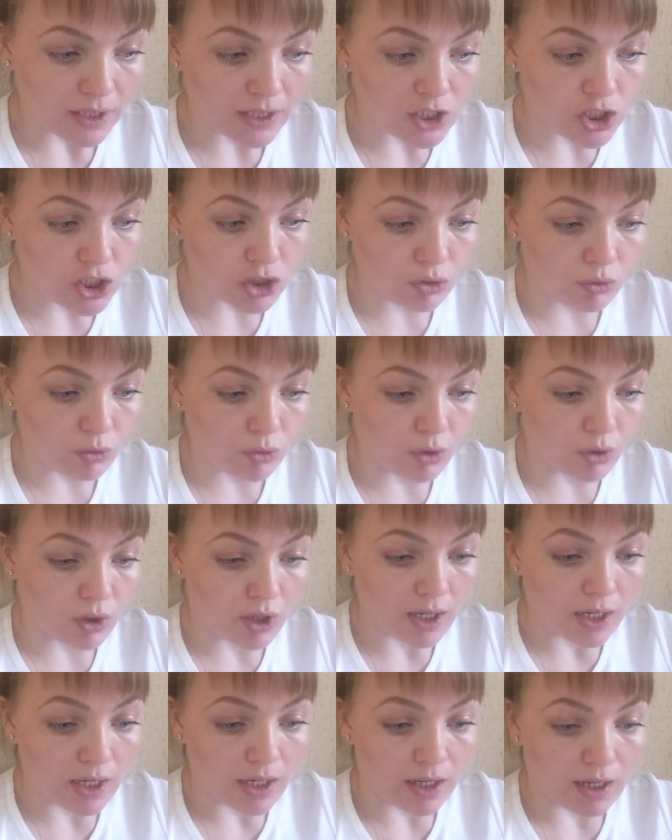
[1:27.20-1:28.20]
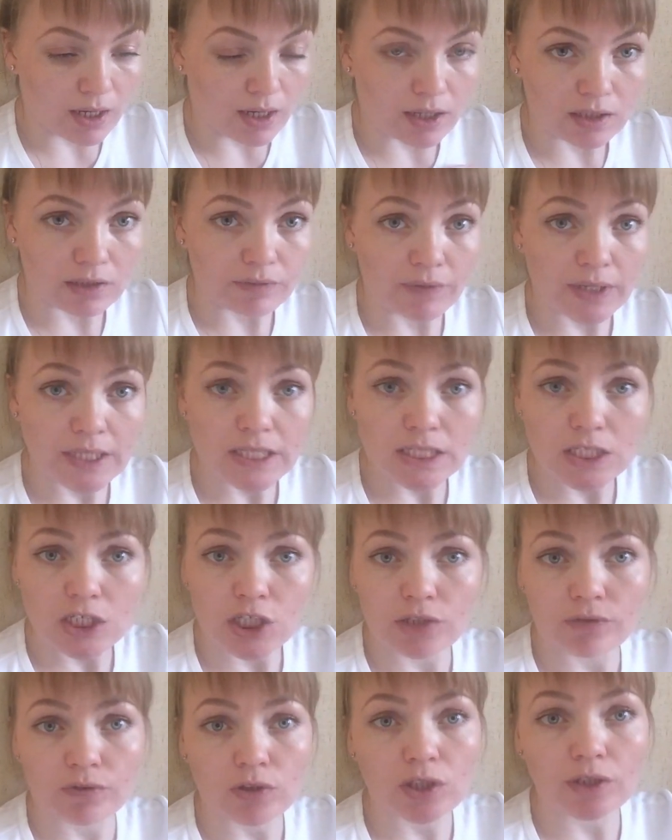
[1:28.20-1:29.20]
что
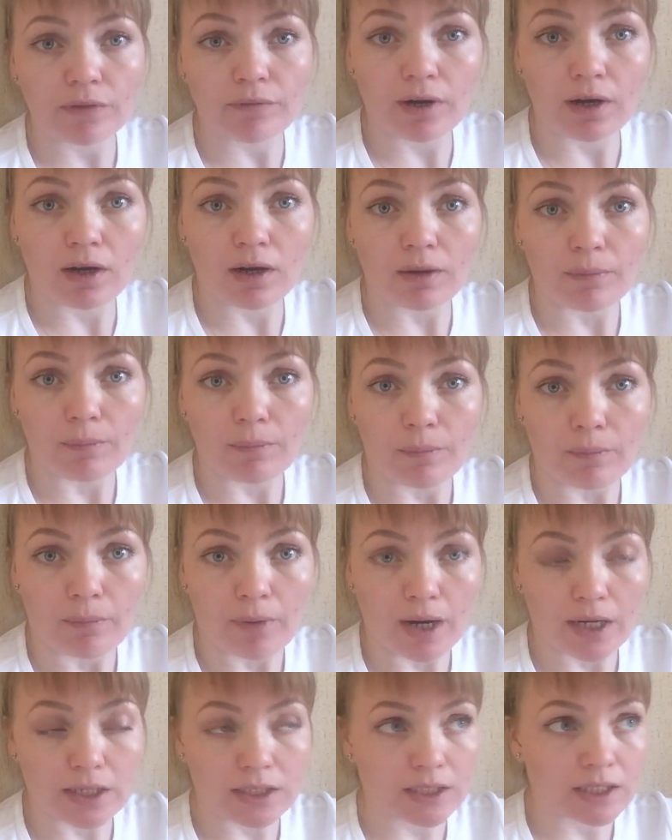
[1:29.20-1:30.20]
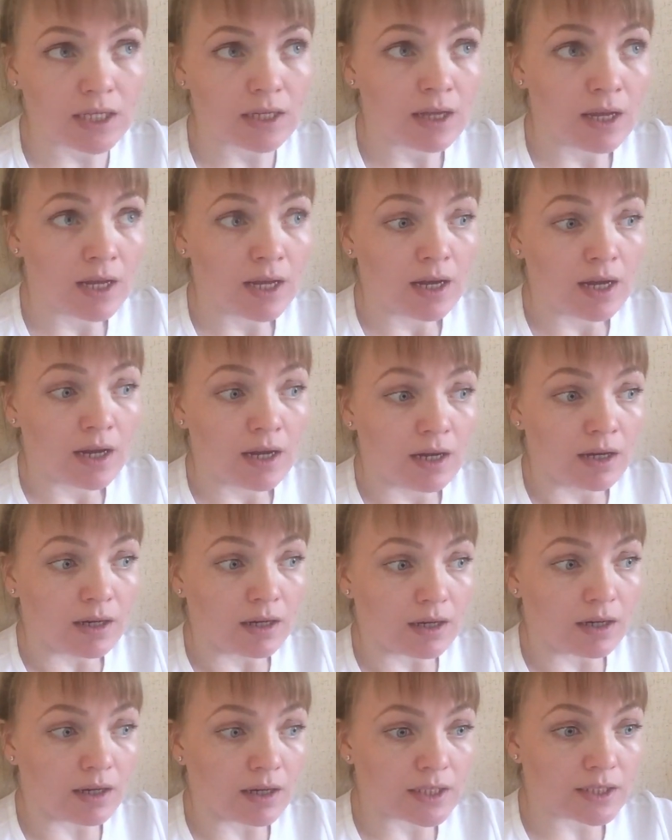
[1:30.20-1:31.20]
24 а, марта
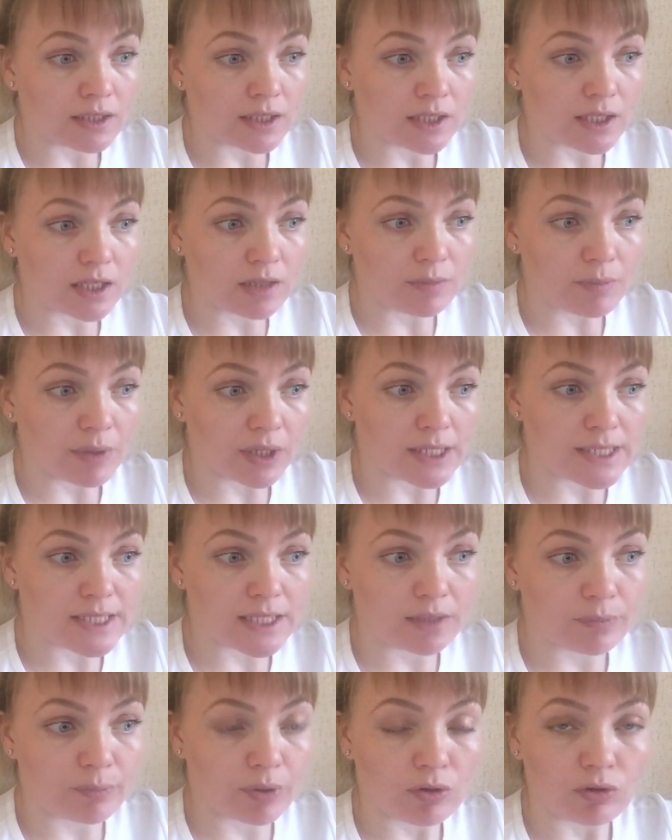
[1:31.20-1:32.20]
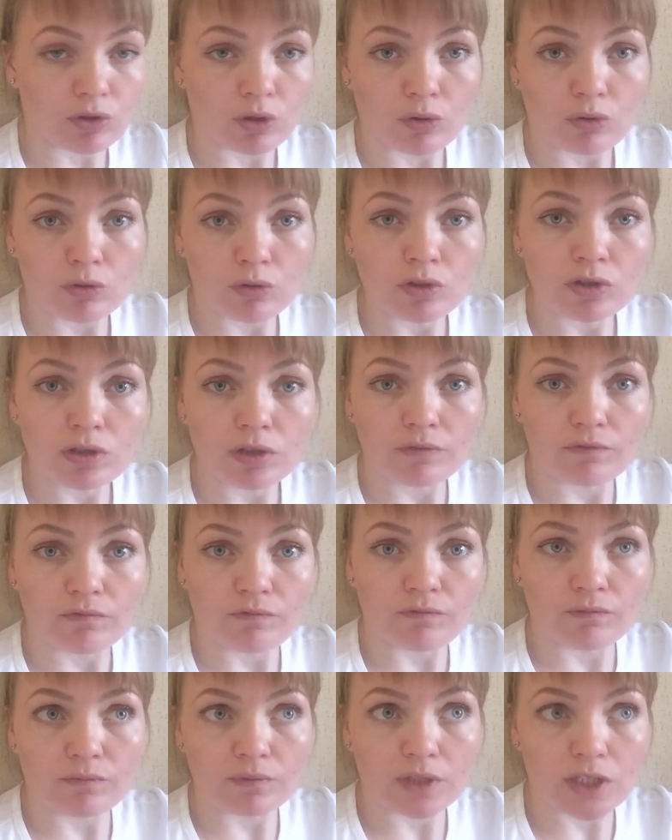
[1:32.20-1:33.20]
а, интернет-магазин Паула Конта,
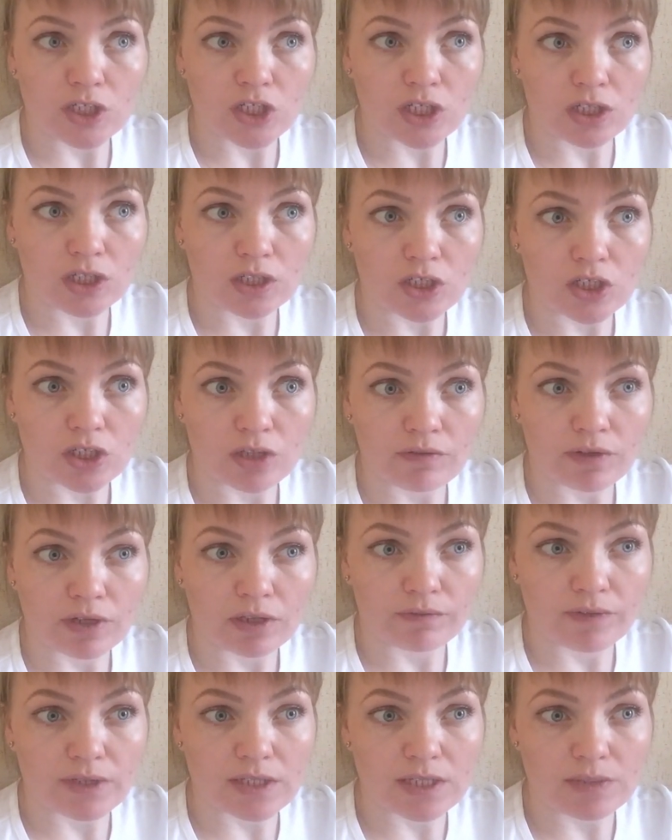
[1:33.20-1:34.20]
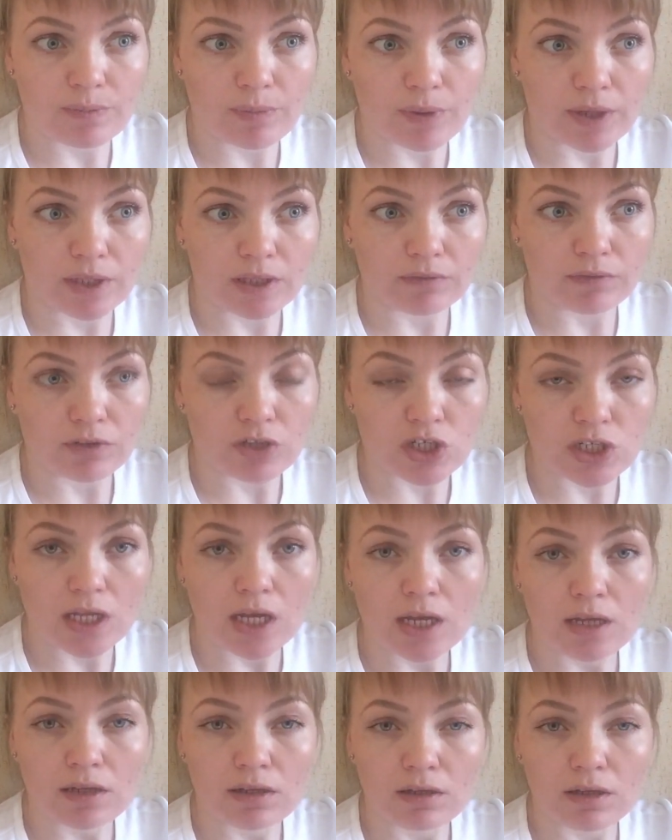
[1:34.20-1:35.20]
точнее даже, наверное, 25
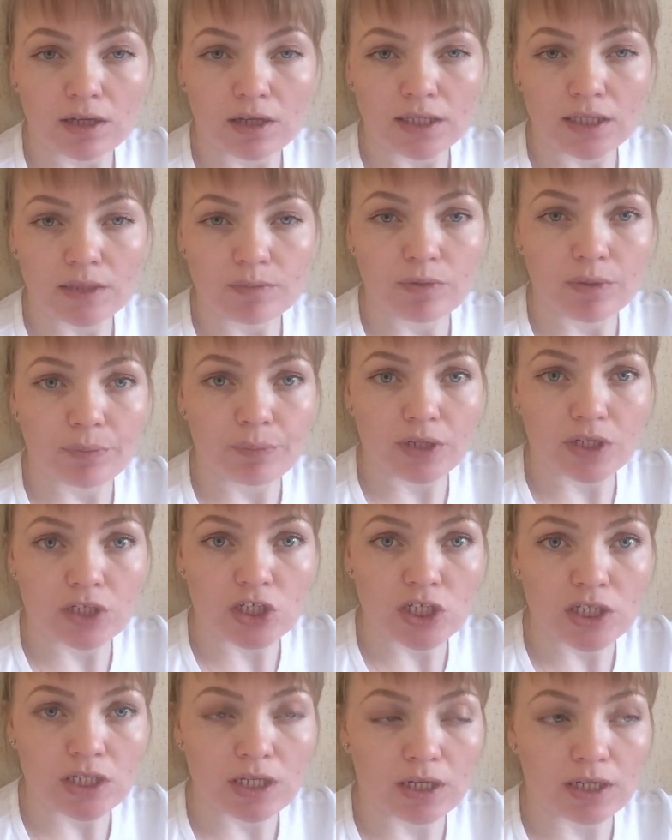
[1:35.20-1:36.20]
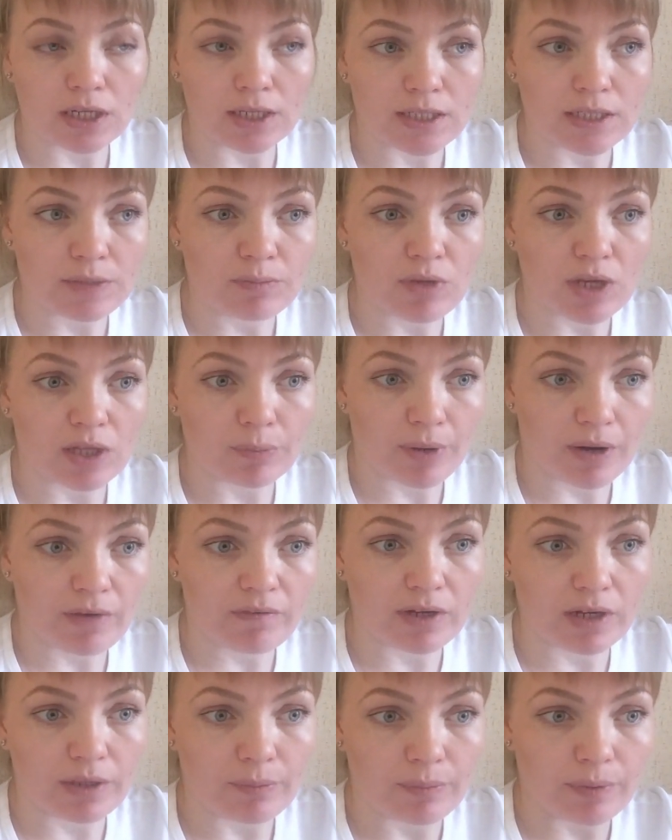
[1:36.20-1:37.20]
числа, они мне, перечи... они мне
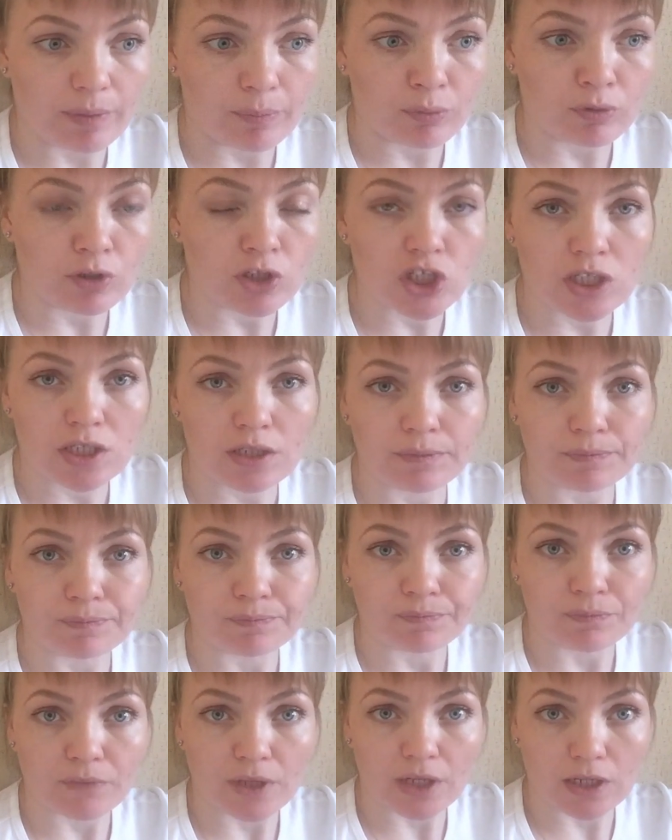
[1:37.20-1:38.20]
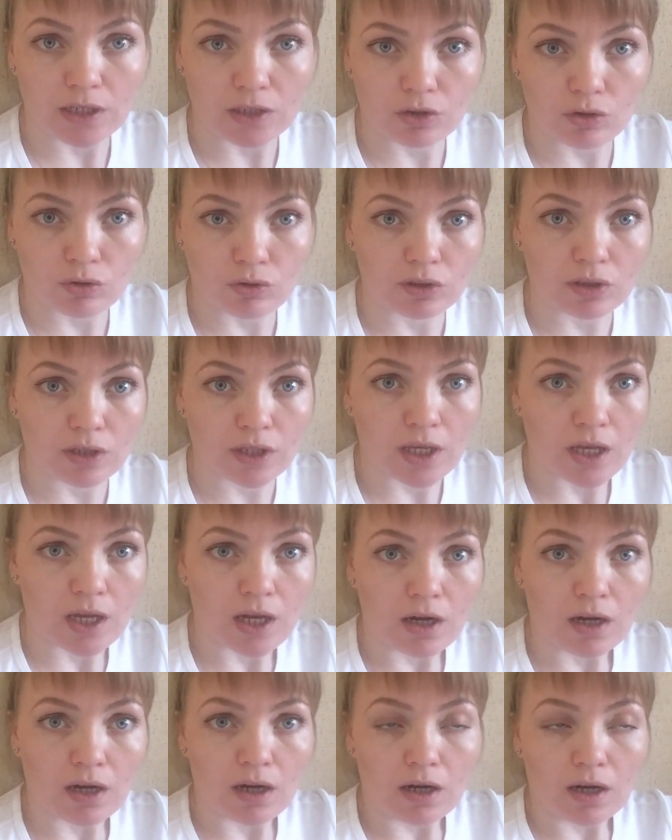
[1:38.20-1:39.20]
отправили по почте электронной
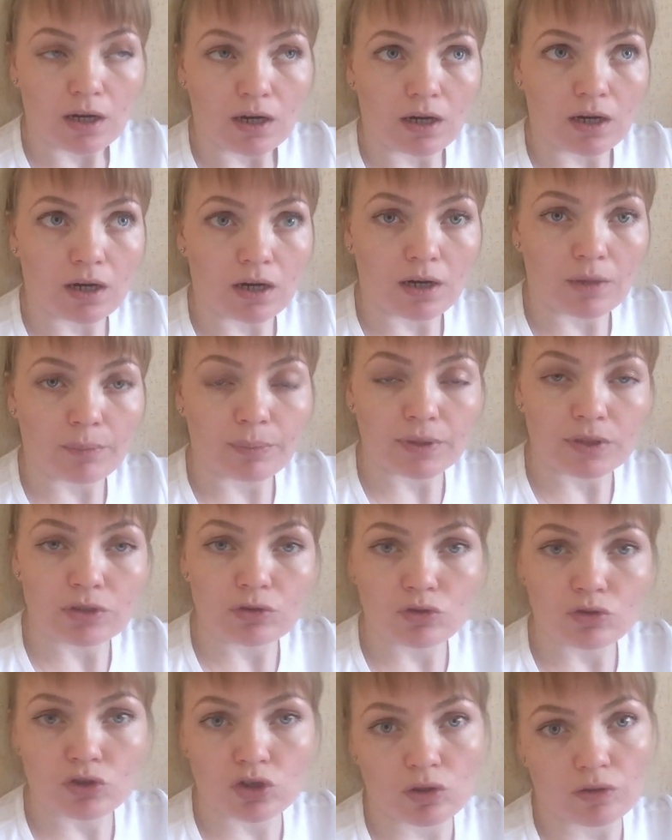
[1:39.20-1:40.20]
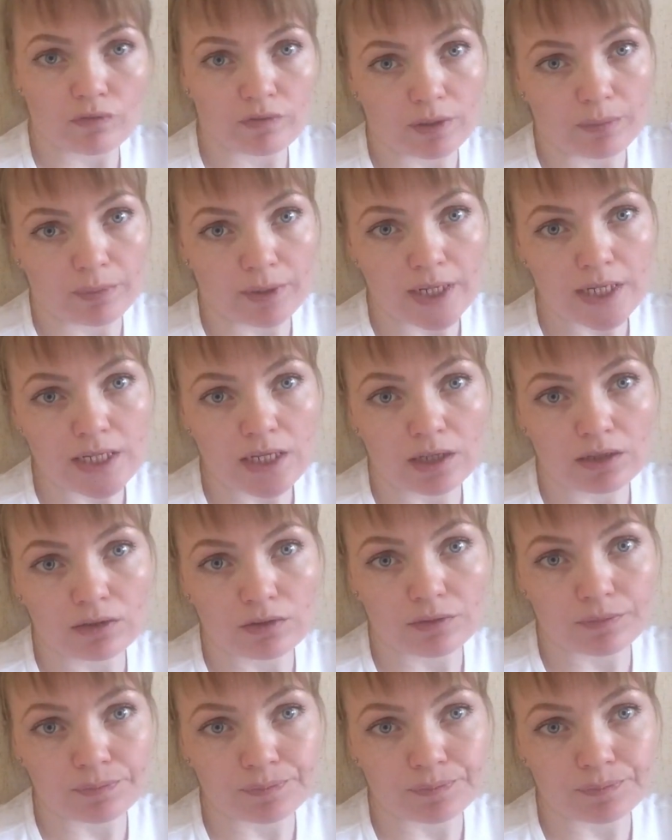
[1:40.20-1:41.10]
а, платежного уведомления,